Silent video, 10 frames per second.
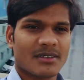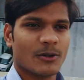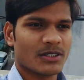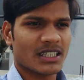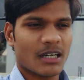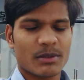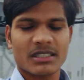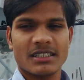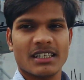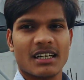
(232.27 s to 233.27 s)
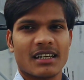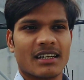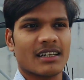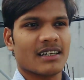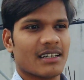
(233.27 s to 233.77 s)
कौन से यहाँ पे कीचड़
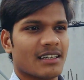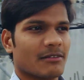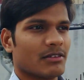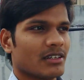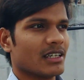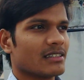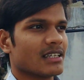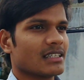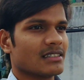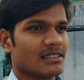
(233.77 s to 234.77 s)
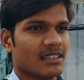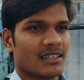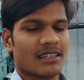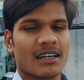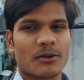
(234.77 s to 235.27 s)
लगने हैं या फिर ये सारी चीज़ें
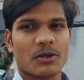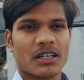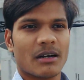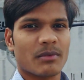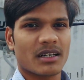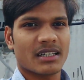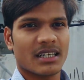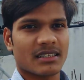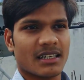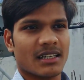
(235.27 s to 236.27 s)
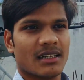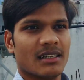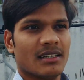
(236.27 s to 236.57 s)
हैं हर कोई काम करने जाता है